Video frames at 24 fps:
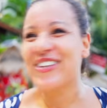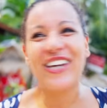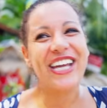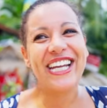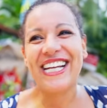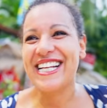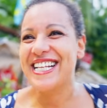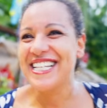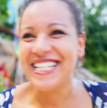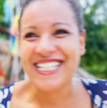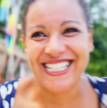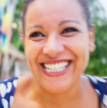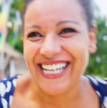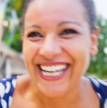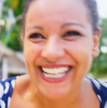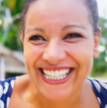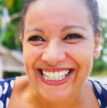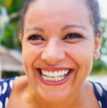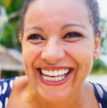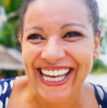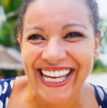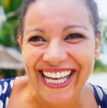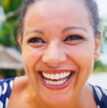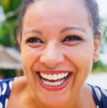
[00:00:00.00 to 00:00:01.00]
Très cliché,
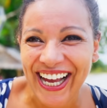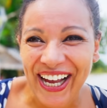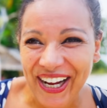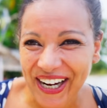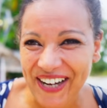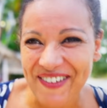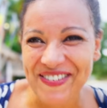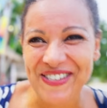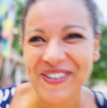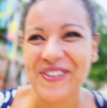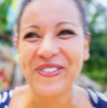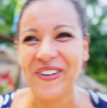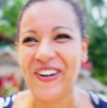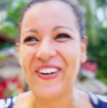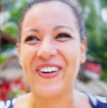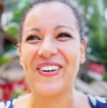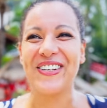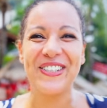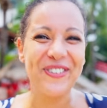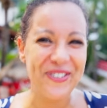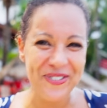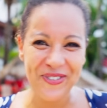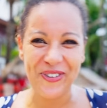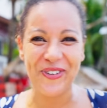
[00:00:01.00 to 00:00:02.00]
très... Comme ça, on nous
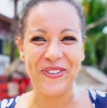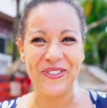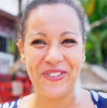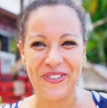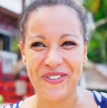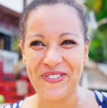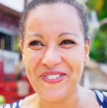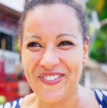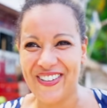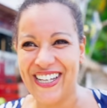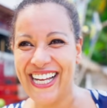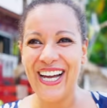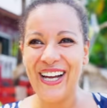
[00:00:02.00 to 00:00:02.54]
reconnaît, on nous retrouve.